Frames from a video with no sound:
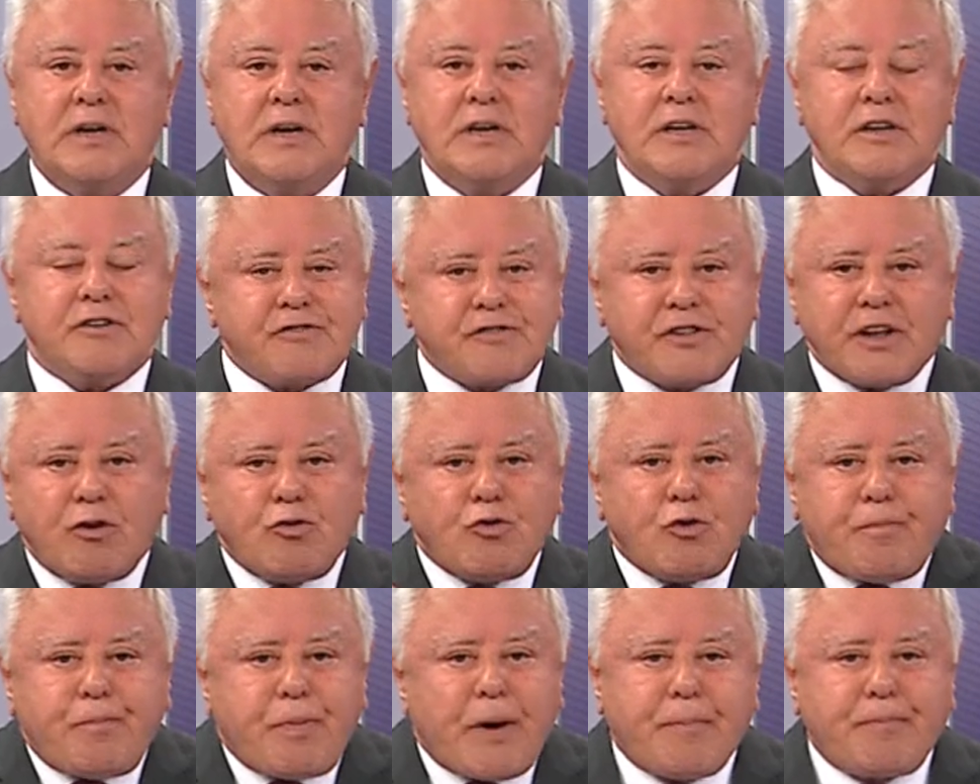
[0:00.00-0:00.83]
Estão
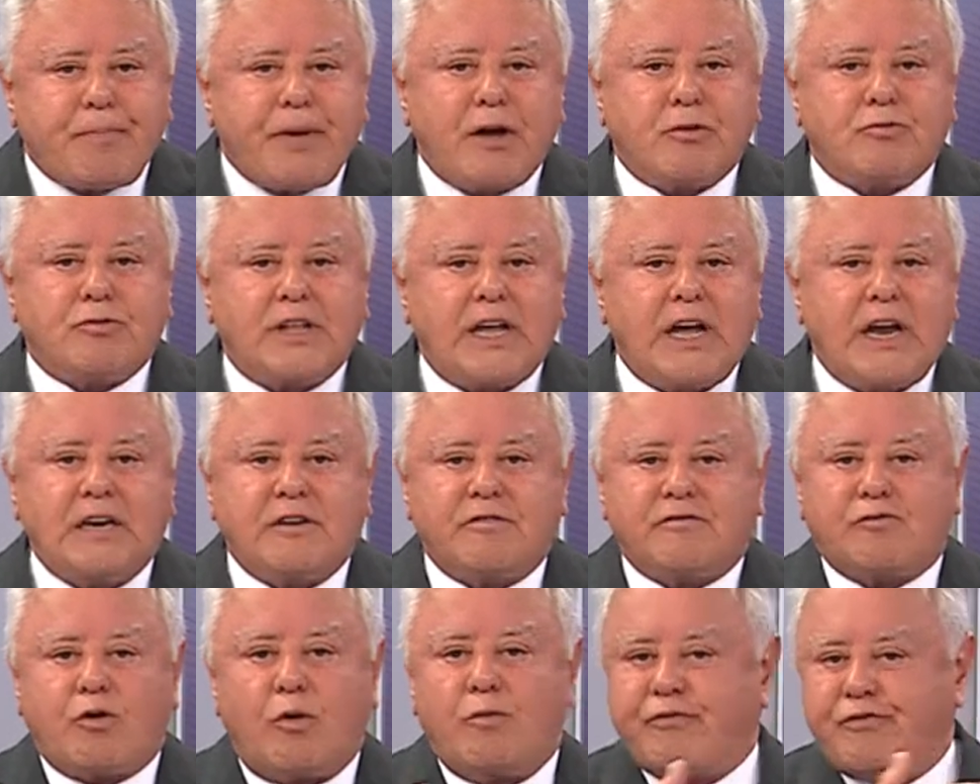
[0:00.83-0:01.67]
no papel
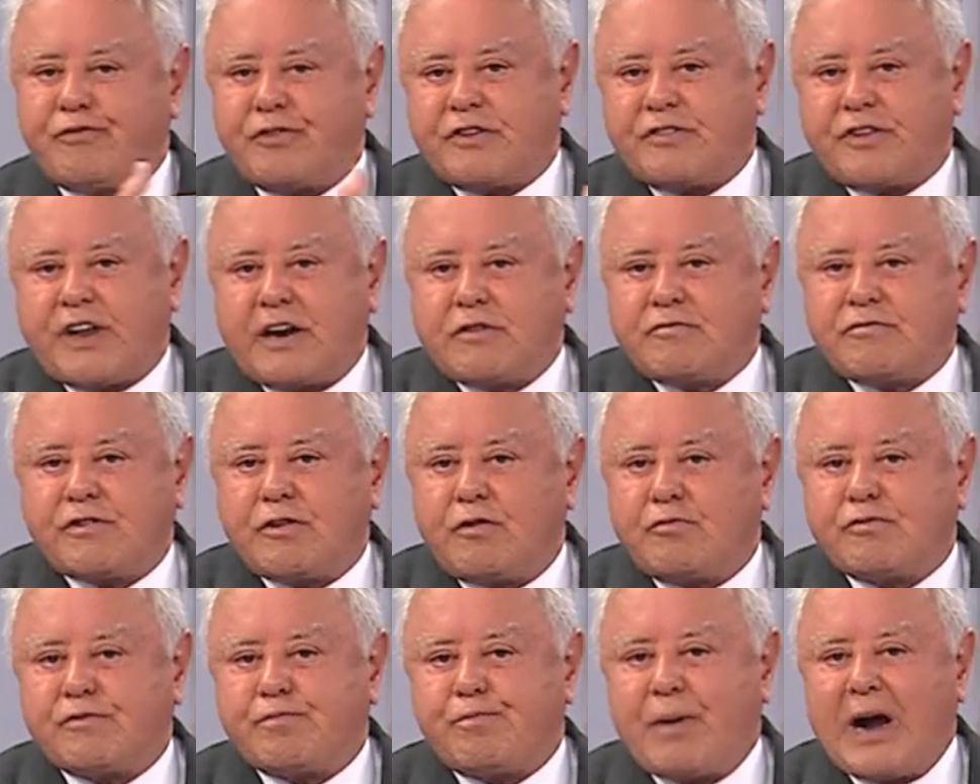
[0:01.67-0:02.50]
deles, como fizeram
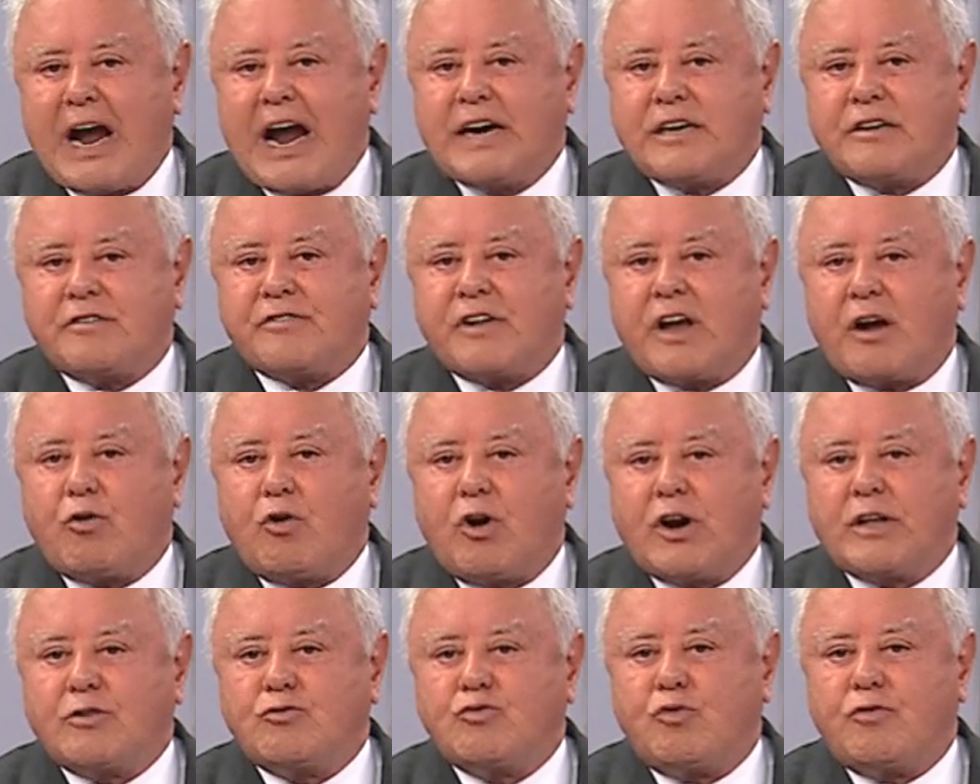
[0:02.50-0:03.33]
seus pares
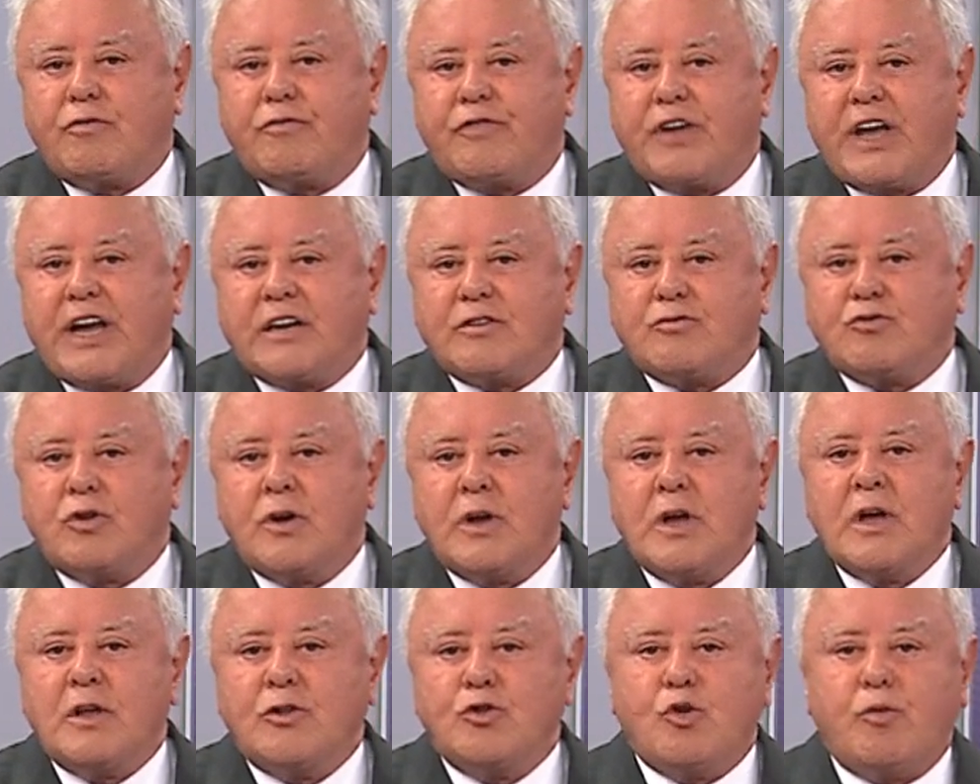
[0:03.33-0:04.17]
agora no governo,
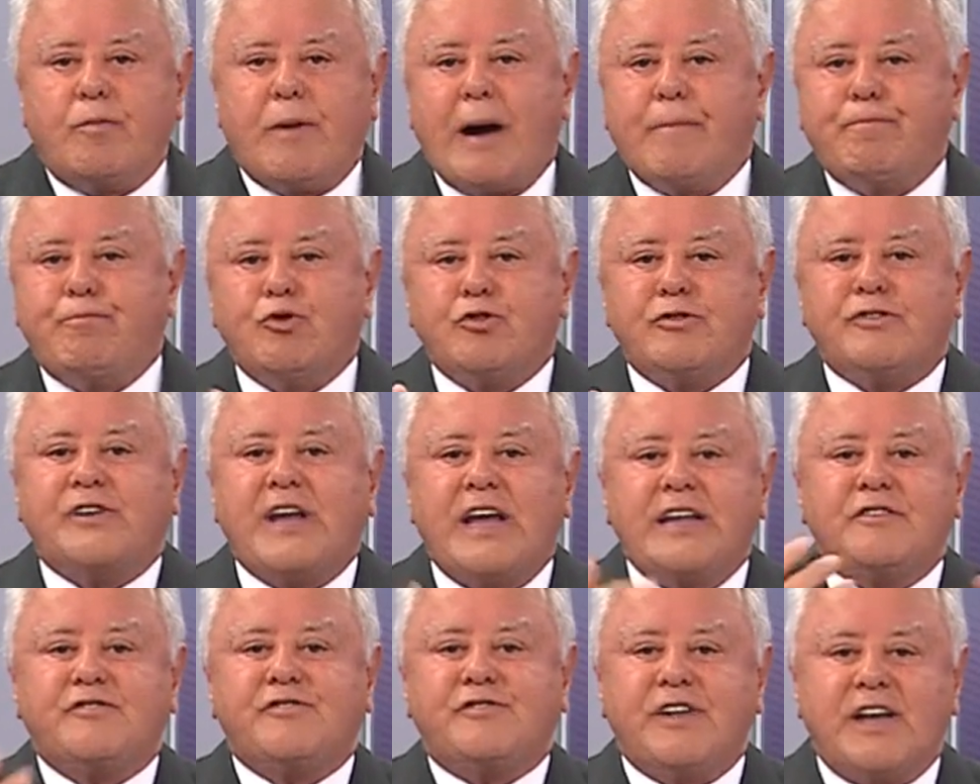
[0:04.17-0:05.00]
numa busca
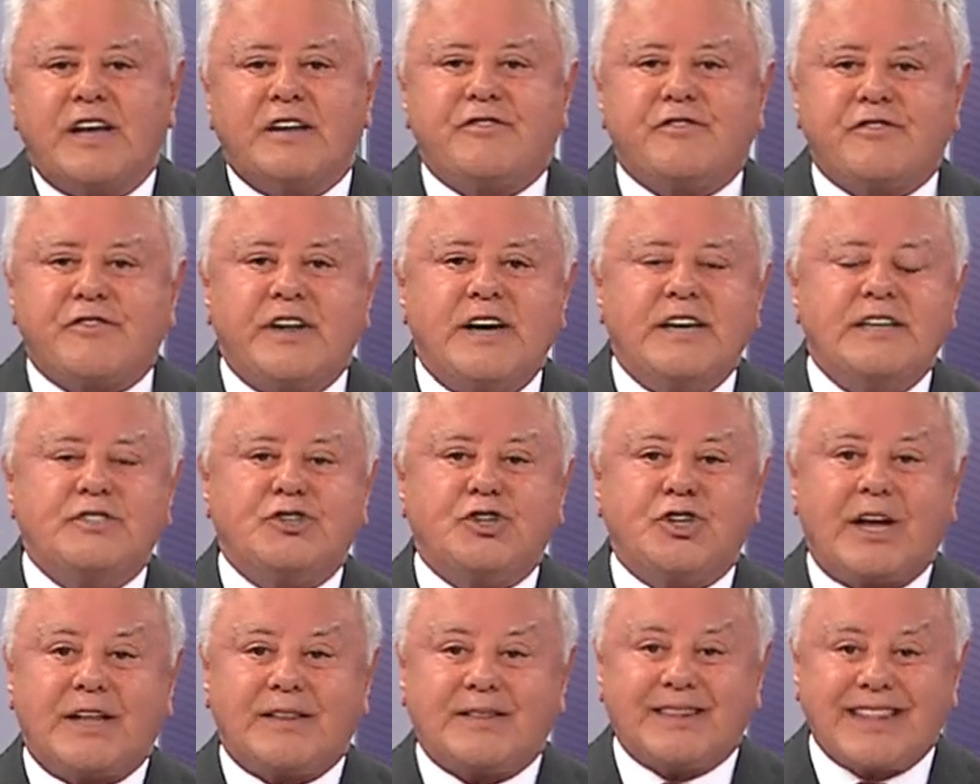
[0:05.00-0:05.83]

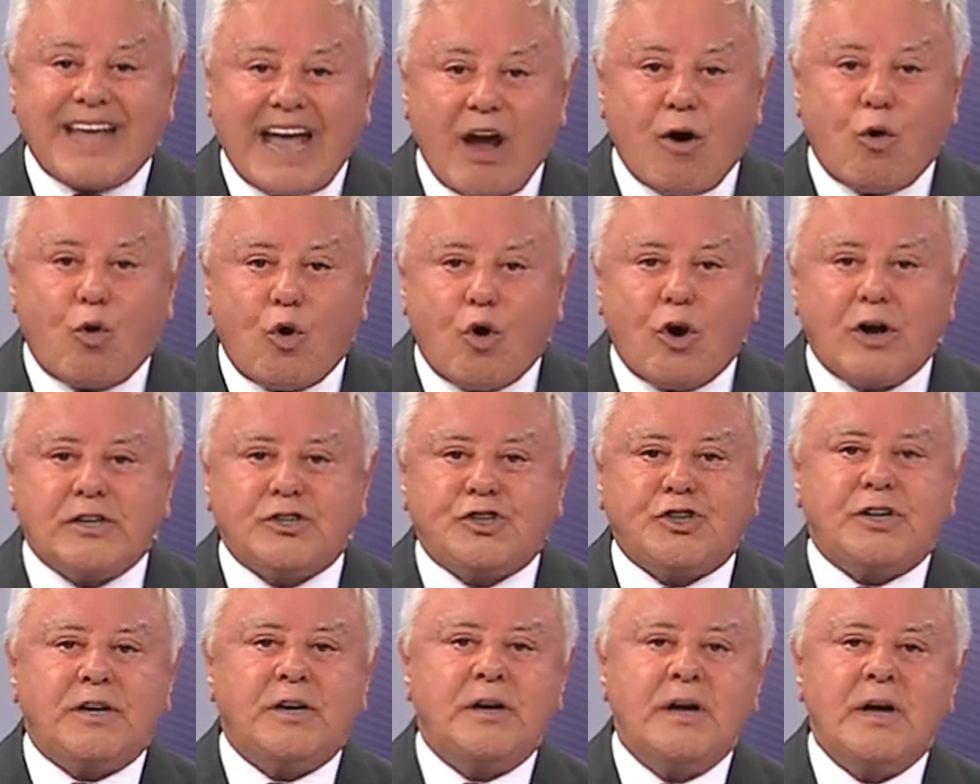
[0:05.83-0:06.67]
incessante até
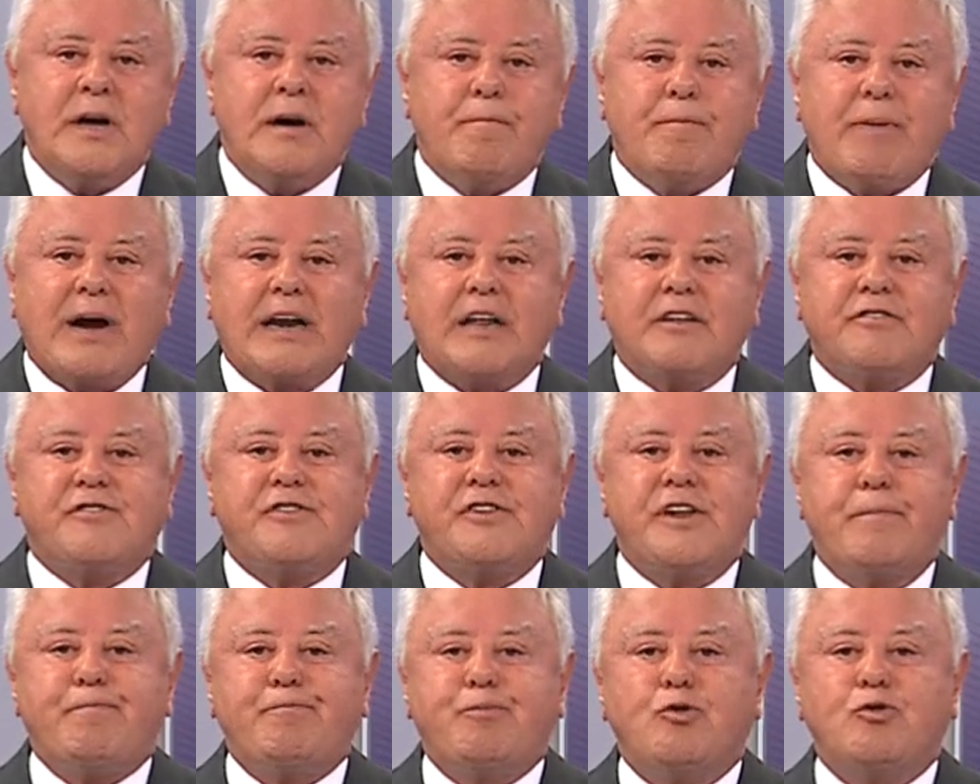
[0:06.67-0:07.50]
hoje para
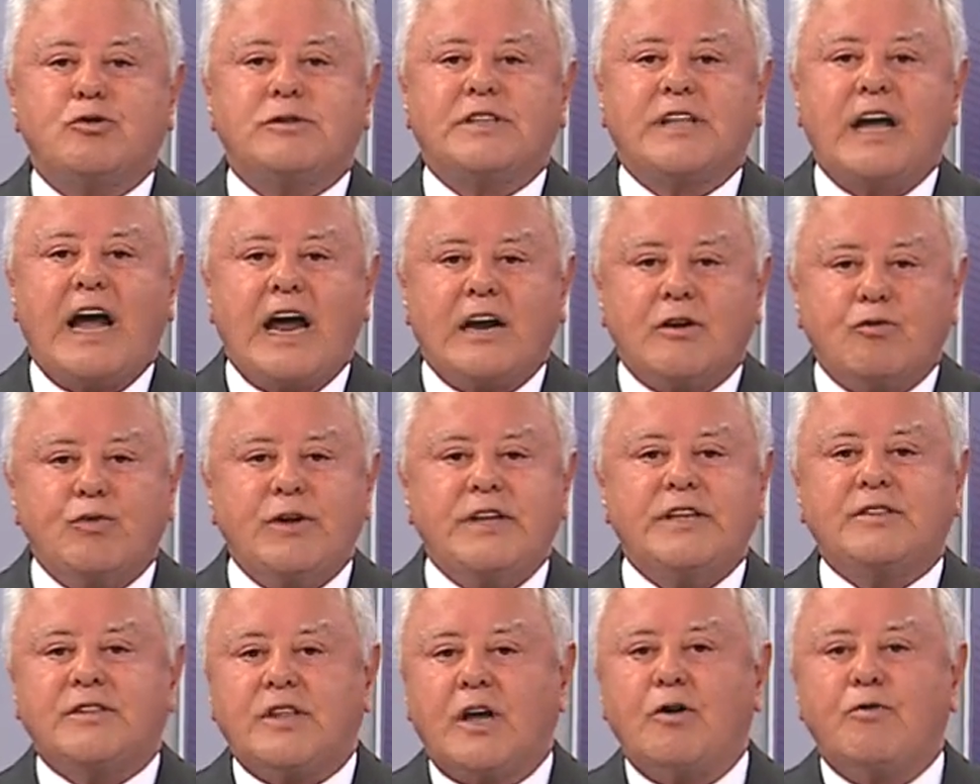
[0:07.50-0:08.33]
sepultar o
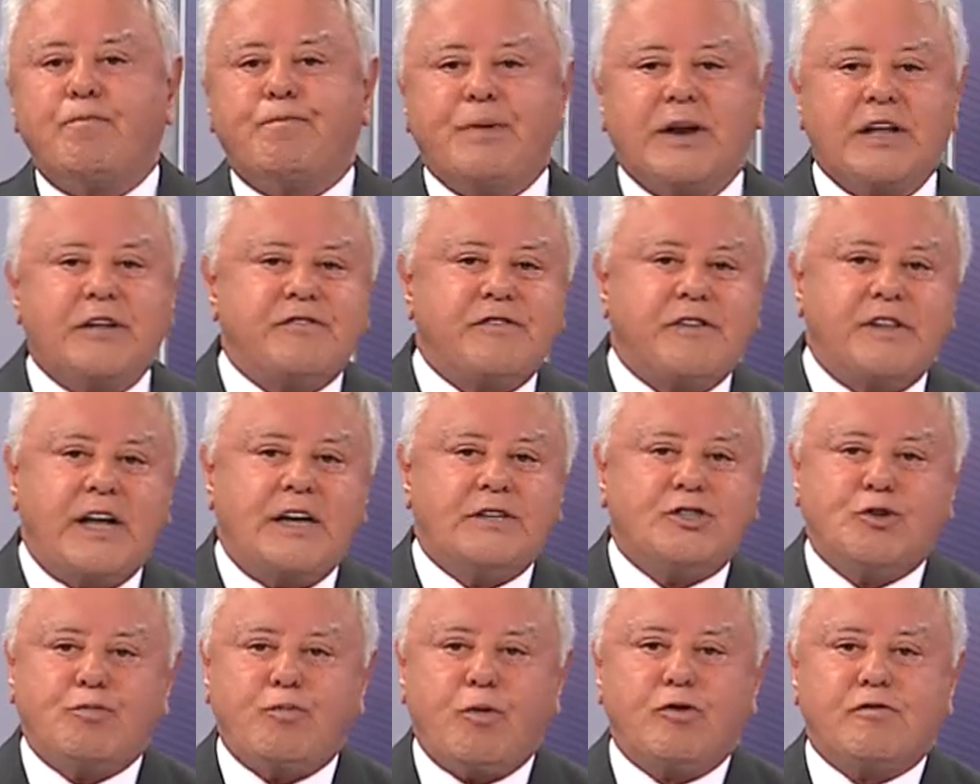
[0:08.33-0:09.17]
então
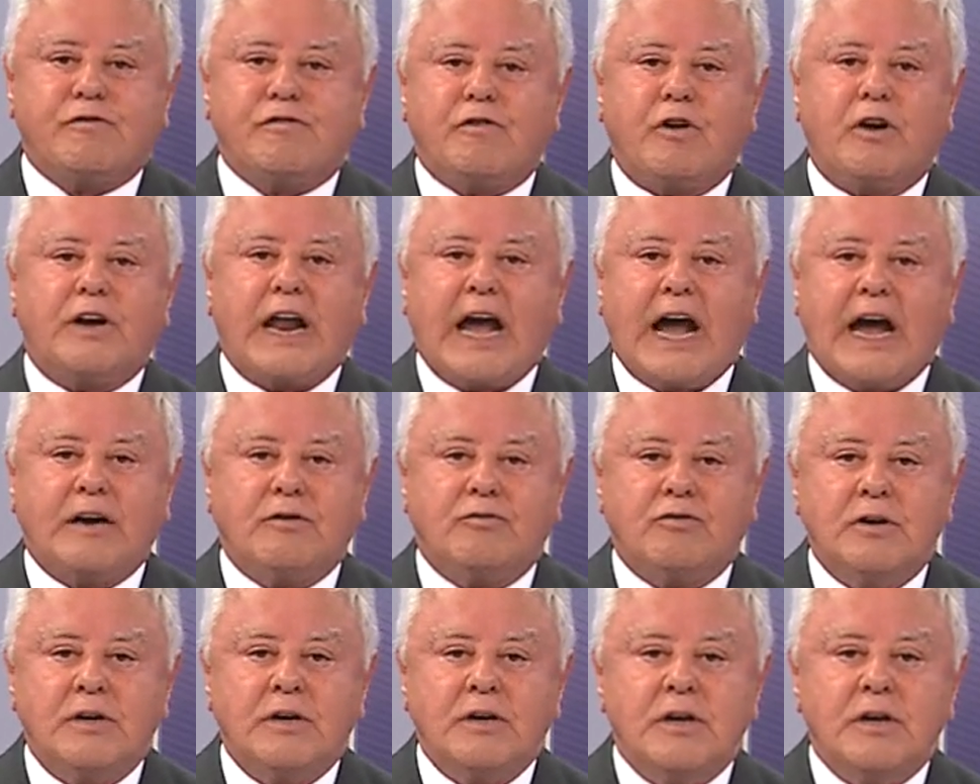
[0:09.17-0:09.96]
presidente Bolsonaro.